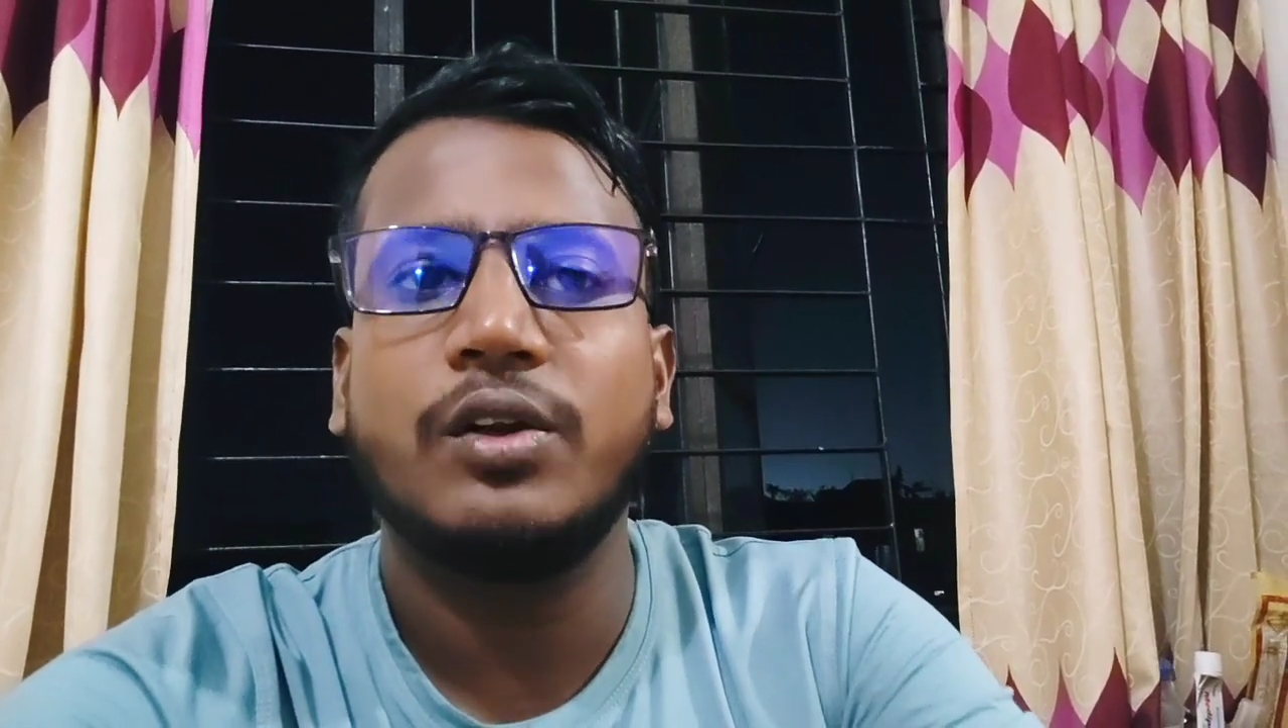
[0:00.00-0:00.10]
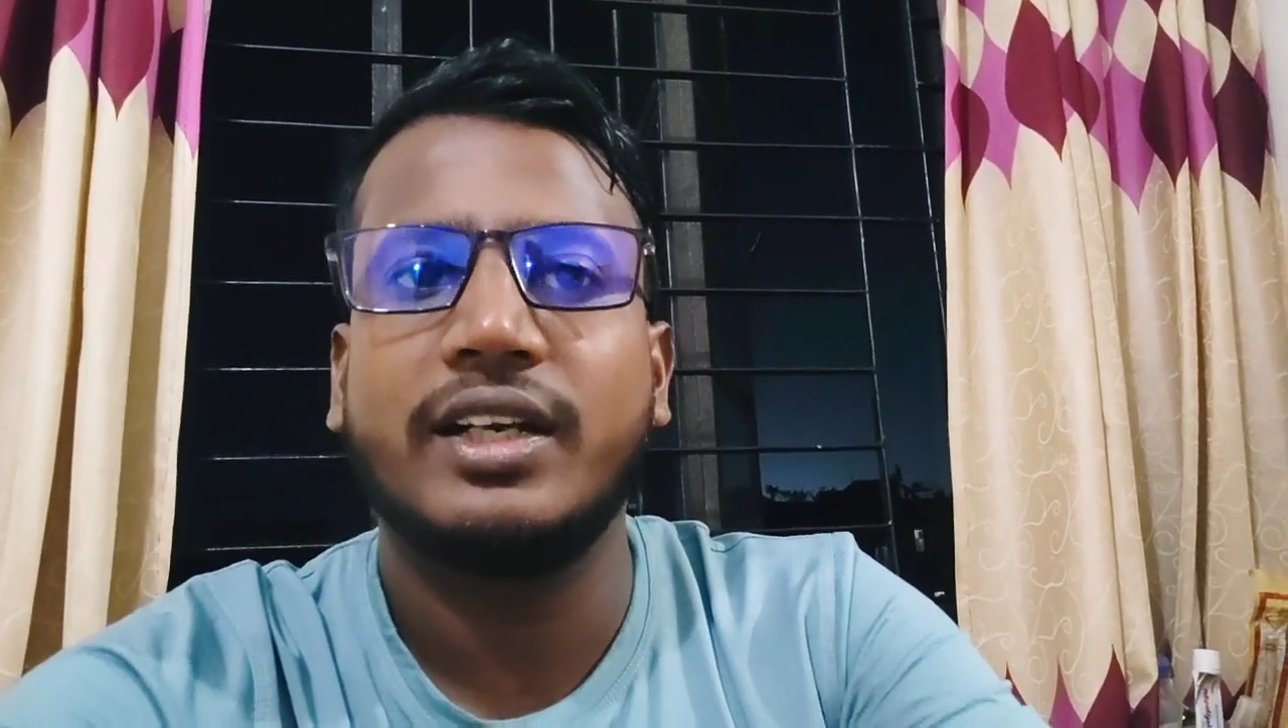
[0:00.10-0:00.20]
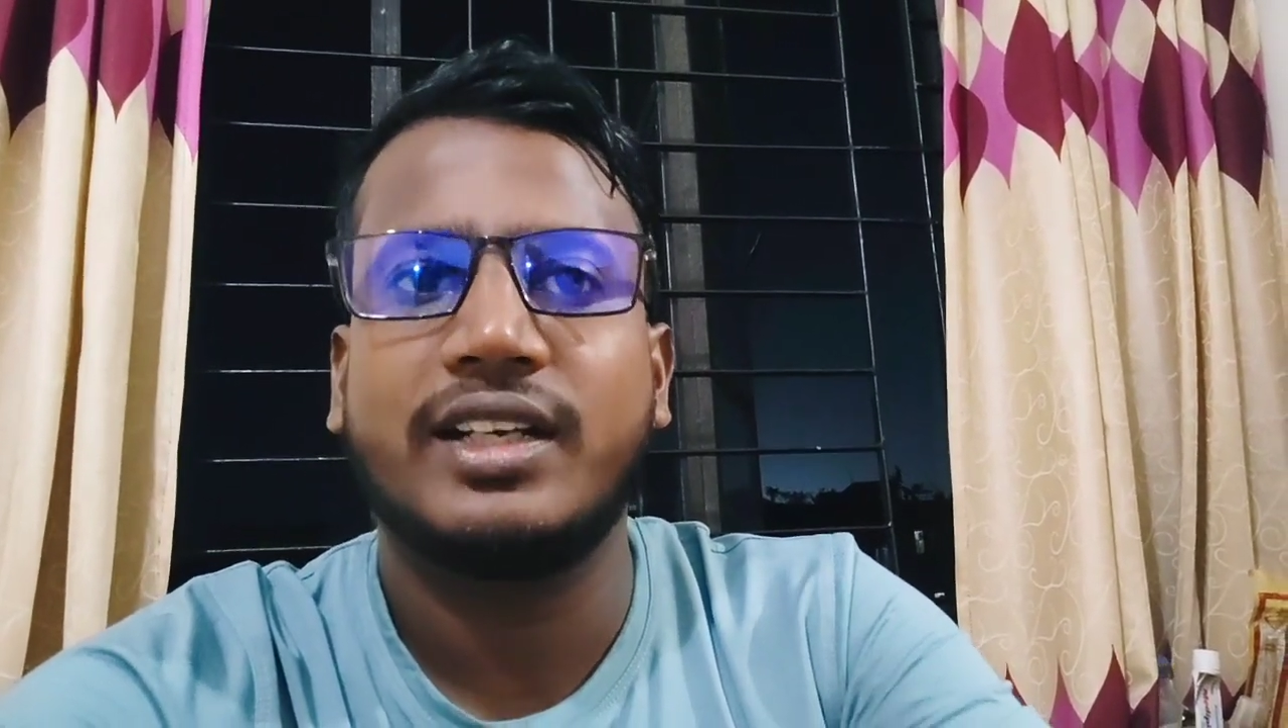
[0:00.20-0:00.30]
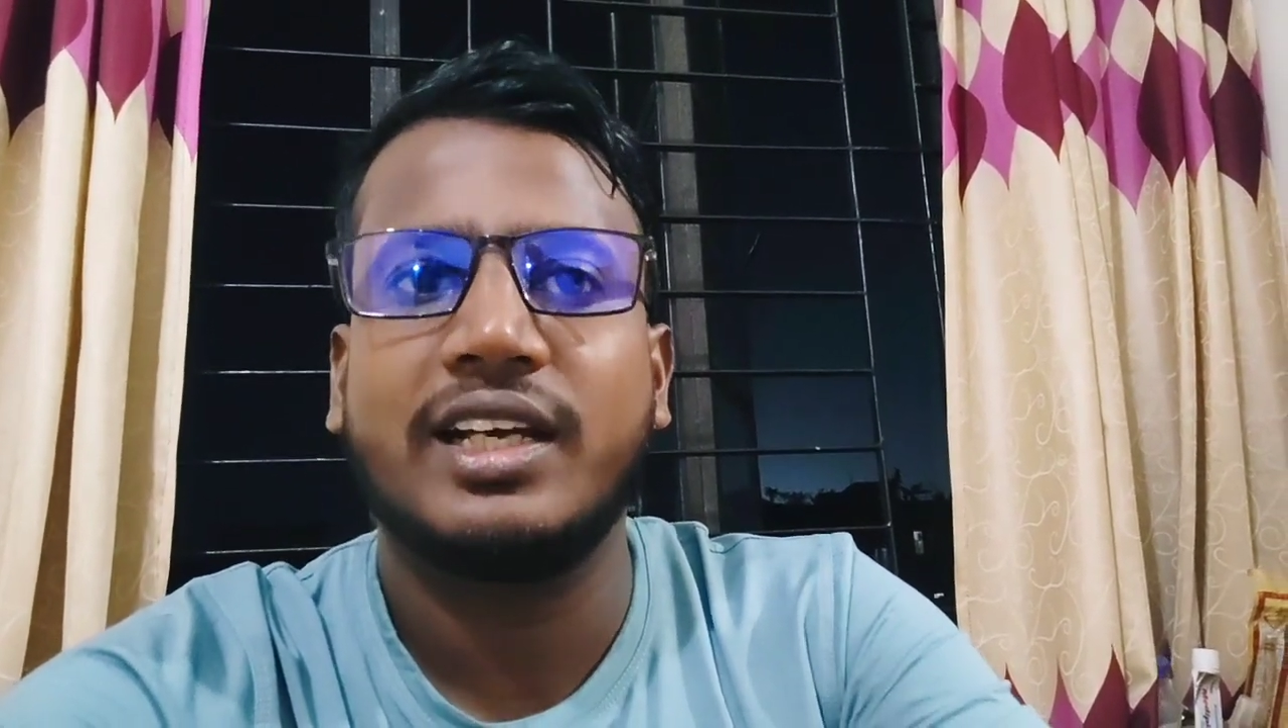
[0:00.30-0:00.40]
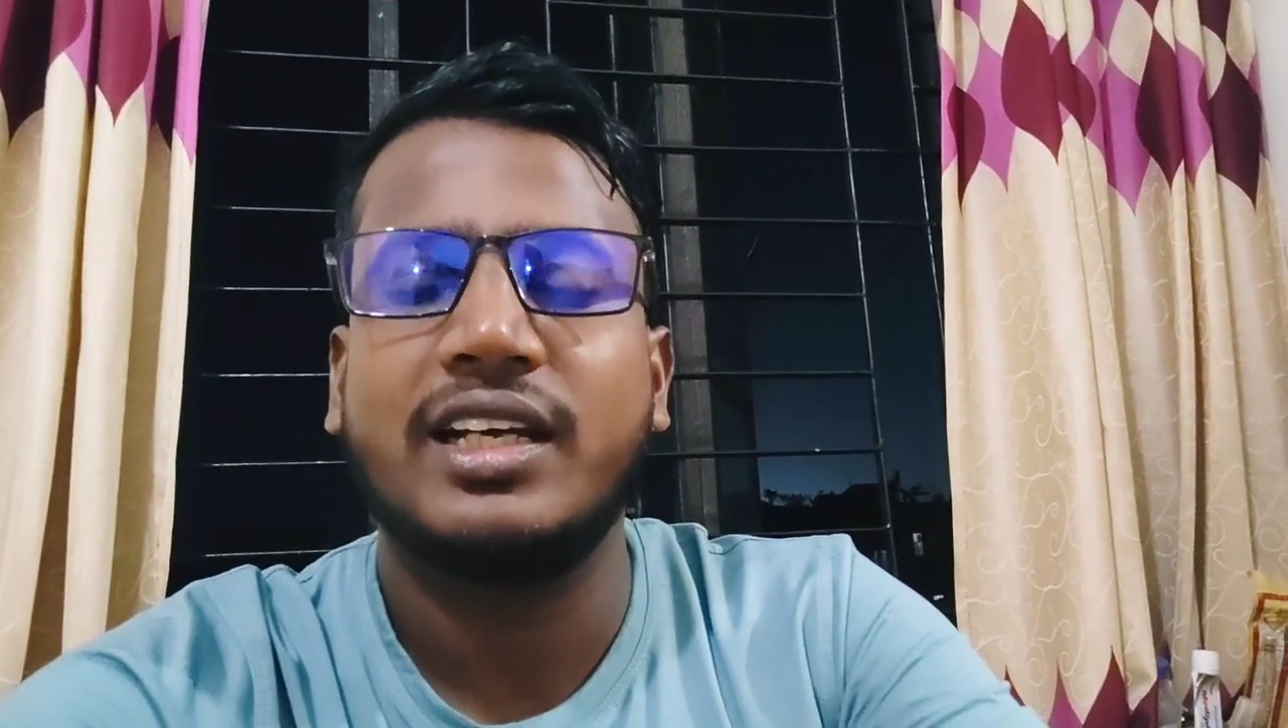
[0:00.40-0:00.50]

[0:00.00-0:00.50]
একটা